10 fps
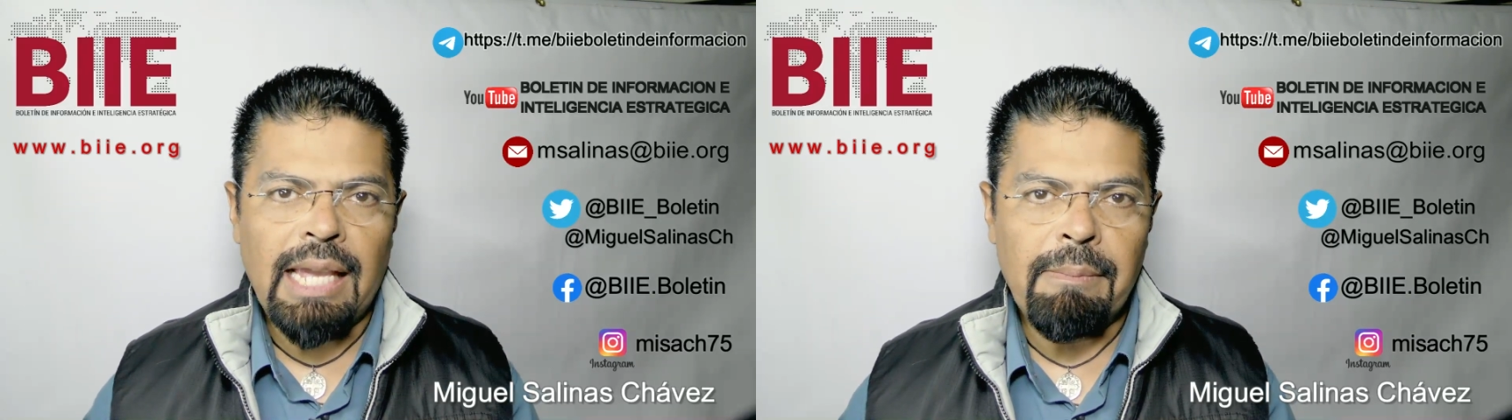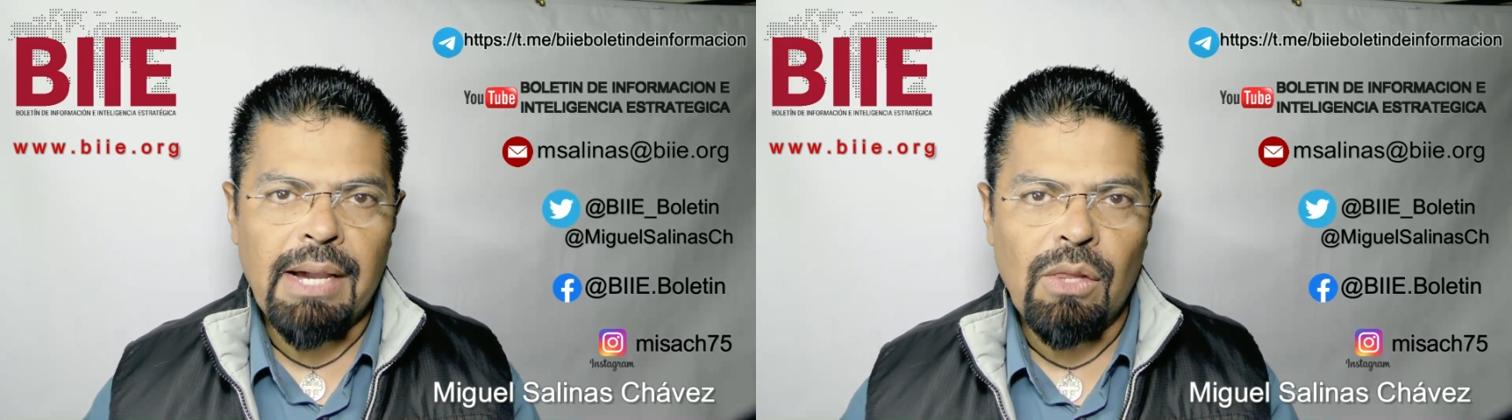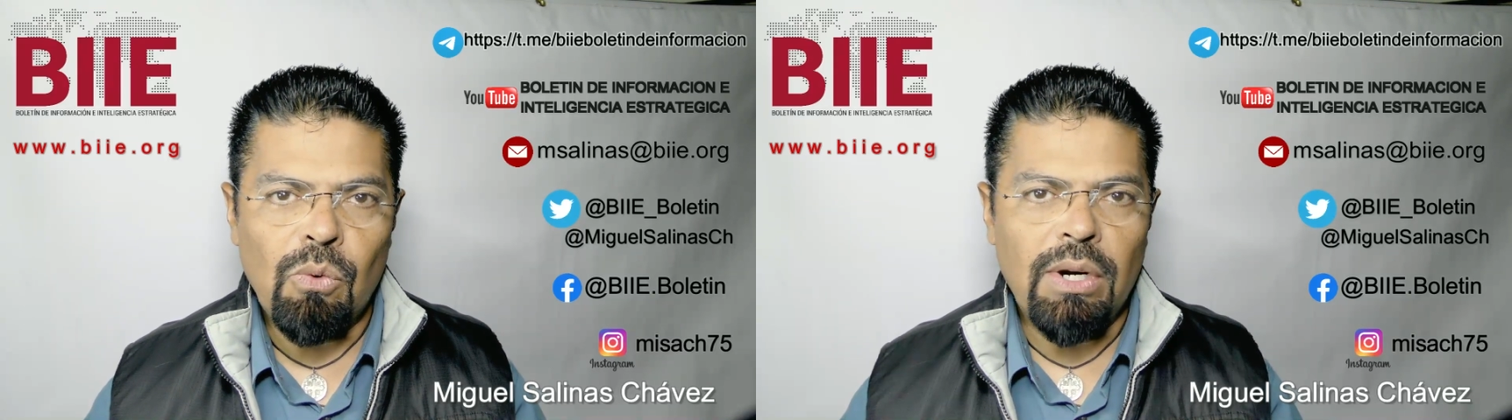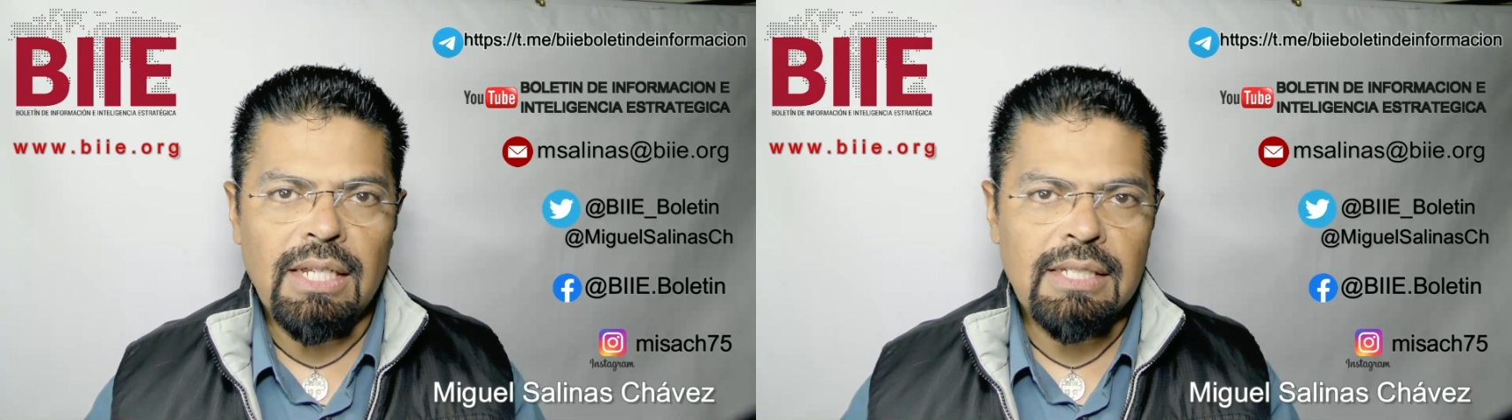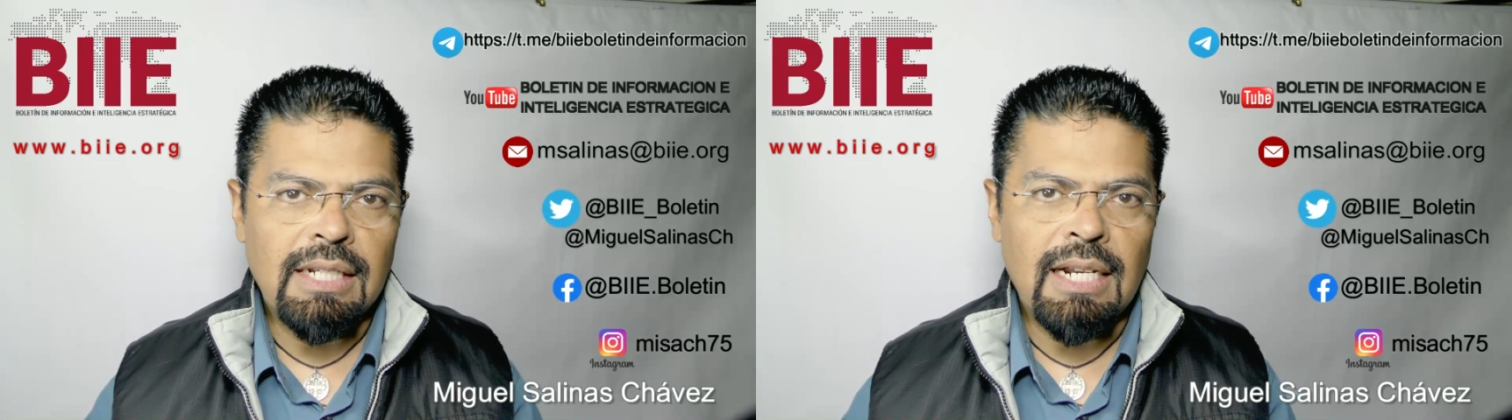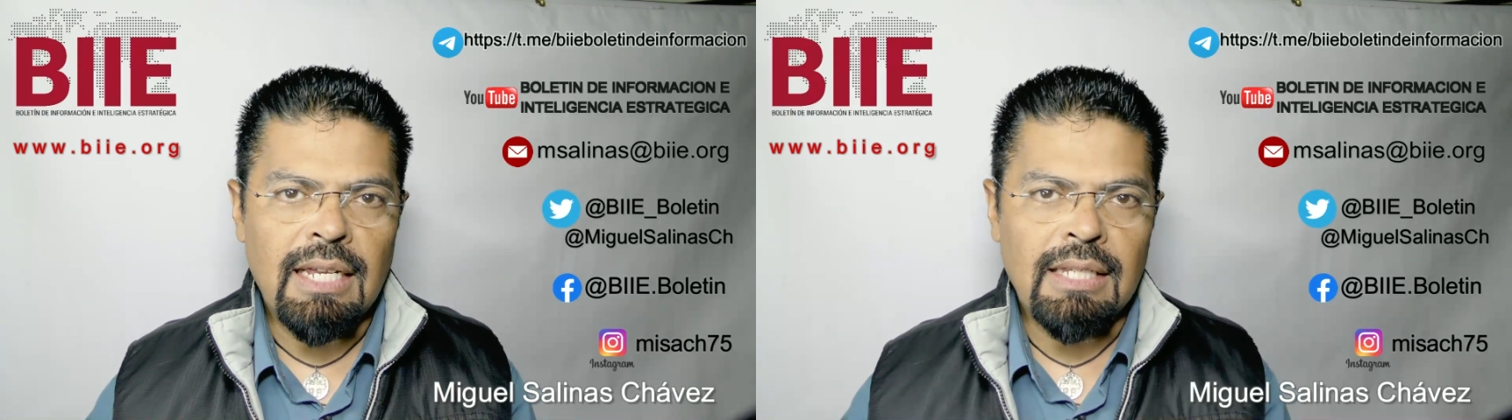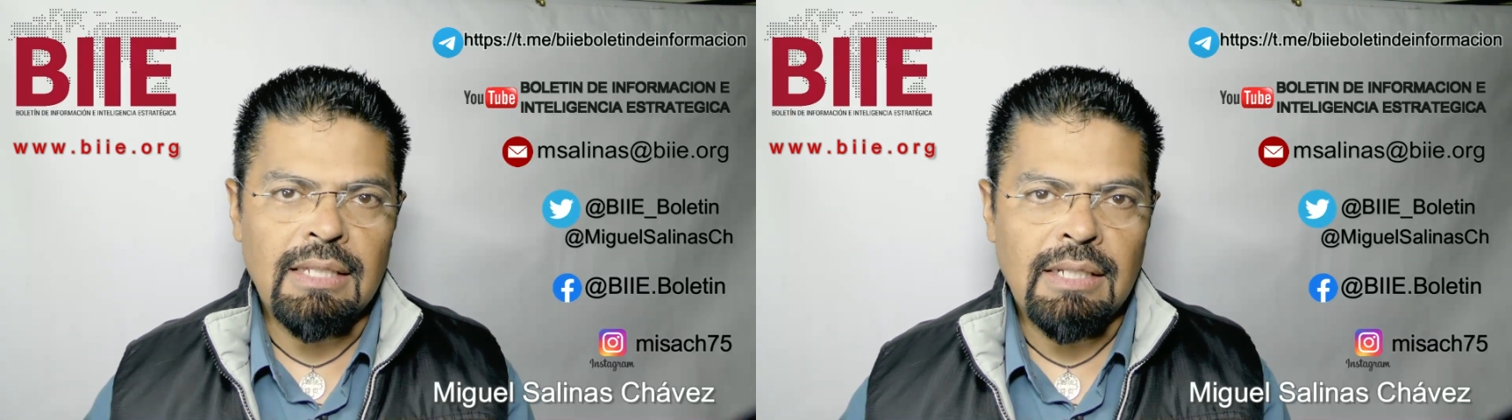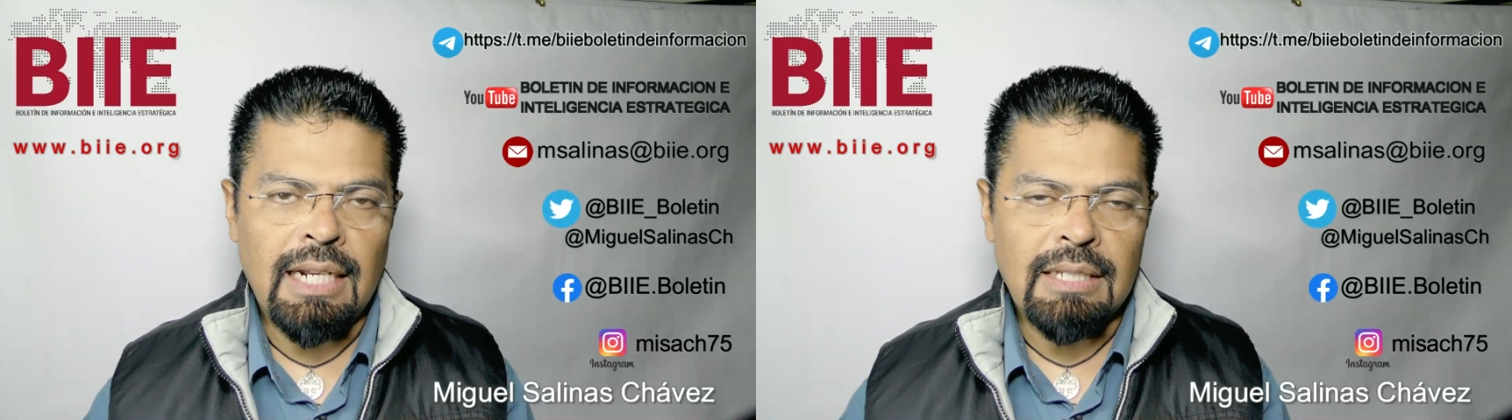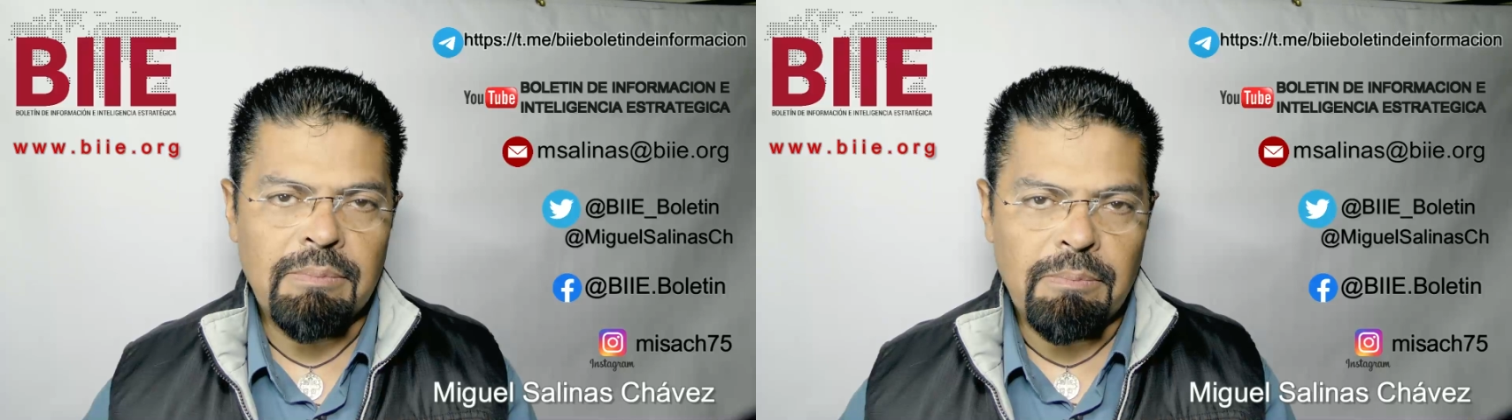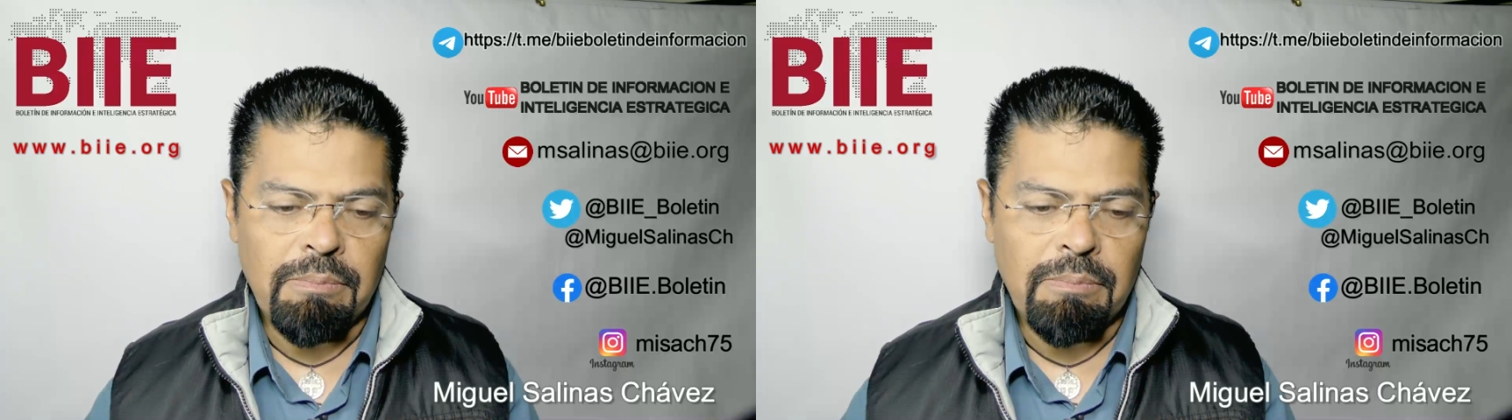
quemaduras en, las,